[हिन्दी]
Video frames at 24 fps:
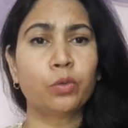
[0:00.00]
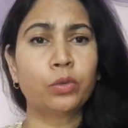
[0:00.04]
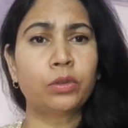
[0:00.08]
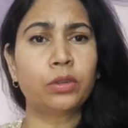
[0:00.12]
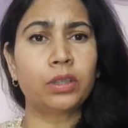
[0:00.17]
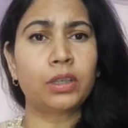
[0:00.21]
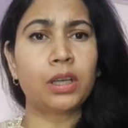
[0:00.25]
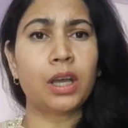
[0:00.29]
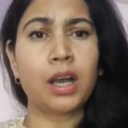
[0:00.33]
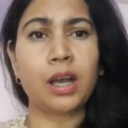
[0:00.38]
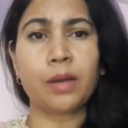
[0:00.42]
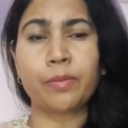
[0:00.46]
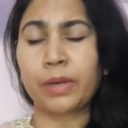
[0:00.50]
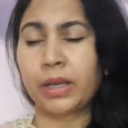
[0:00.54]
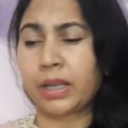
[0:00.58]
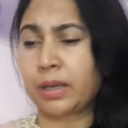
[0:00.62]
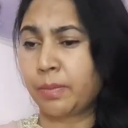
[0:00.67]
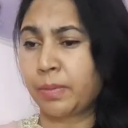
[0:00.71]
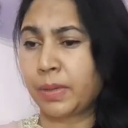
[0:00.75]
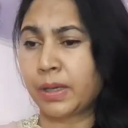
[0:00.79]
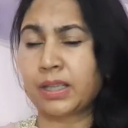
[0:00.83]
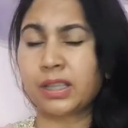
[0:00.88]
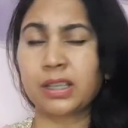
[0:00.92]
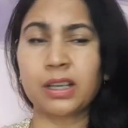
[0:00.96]
उतना
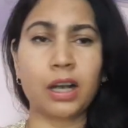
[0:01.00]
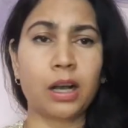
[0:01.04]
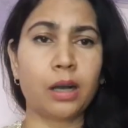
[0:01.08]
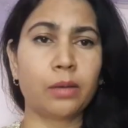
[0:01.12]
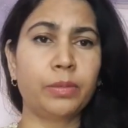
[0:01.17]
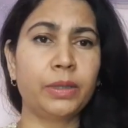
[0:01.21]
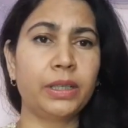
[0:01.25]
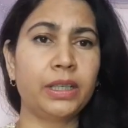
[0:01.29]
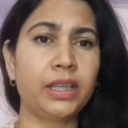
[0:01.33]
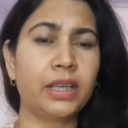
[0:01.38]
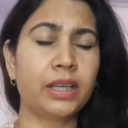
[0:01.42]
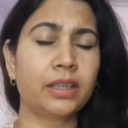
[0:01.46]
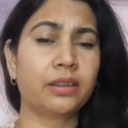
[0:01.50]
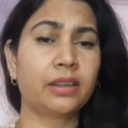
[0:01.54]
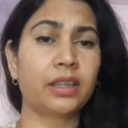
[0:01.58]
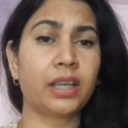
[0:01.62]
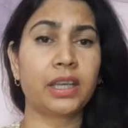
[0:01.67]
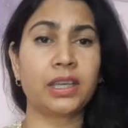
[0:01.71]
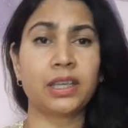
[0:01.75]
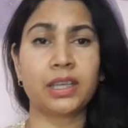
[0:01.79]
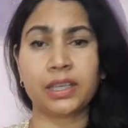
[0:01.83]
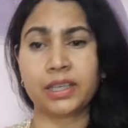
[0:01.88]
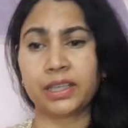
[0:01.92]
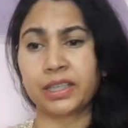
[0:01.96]
हमारे पास काबिलियत
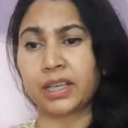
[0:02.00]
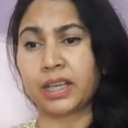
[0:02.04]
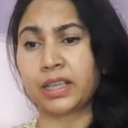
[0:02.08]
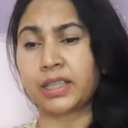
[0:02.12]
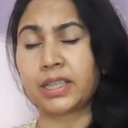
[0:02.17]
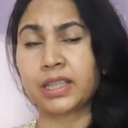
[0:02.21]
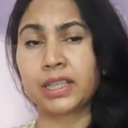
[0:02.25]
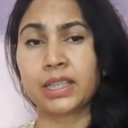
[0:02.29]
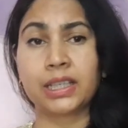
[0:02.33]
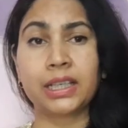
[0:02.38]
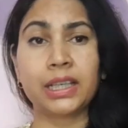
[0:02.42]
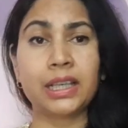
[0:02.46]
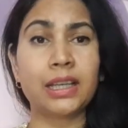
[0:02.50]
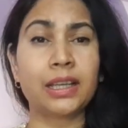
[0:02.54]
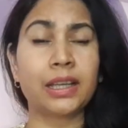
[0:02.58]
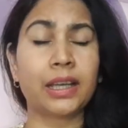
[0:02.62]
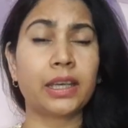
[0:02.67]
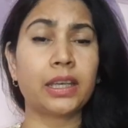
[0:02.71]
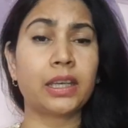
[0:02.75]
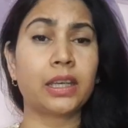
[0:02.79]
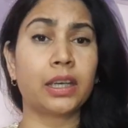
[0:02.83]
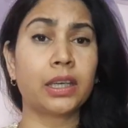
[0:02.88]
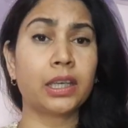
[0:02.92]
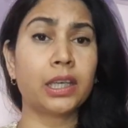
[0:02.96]
नहीं है या स्किल
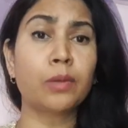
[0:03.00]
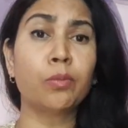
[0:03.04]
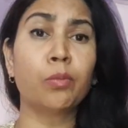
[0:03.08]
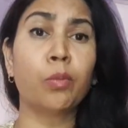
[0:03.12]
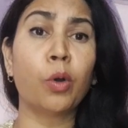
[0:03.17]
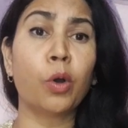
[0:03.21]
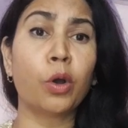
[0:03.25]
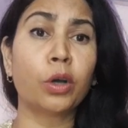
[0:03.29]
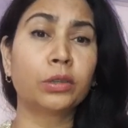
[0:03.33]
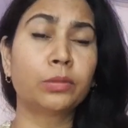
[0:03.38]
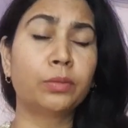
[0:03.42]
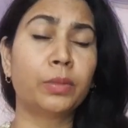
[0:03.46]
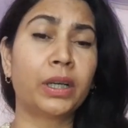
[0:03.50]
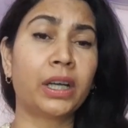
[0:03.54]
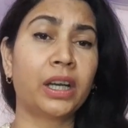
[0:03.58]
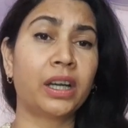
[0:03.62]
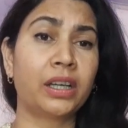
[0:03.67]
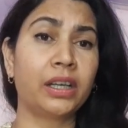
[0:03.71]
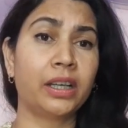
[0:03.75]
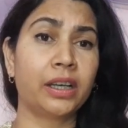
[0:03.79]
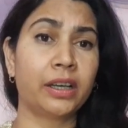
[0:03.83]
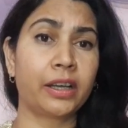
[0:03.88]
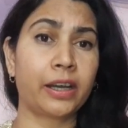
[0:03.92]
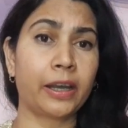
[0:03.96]
नहीं है ये बहुत बड़ा
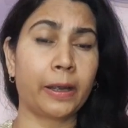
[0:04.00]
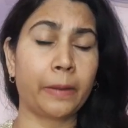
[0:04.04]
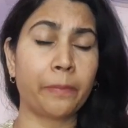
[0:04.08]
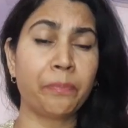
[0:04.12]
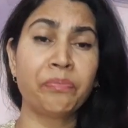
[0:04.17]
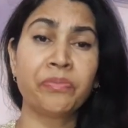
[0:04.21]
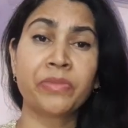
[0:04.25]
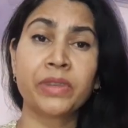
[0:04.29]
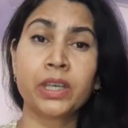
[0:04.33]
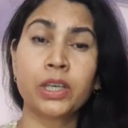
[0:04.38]
डर है